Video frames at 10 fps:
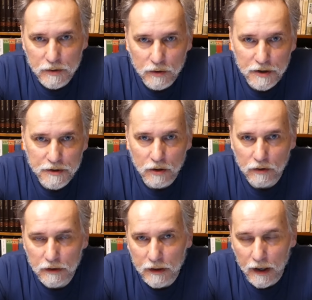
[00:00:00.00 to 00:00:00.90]
z drugiej
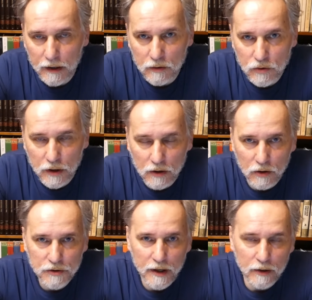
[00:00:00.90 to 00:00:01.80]
strony na różnego
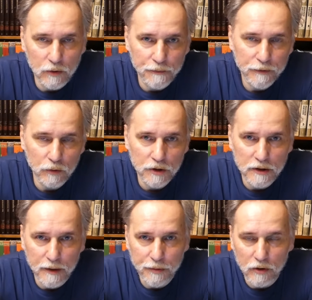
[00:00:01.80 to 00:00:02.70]
rodzaju
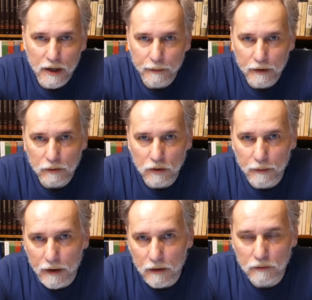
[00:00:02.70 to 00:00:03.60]
unijne programy,
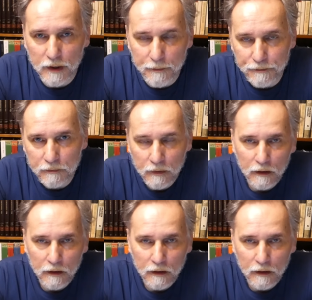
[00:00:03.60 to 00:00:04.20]
które mają nam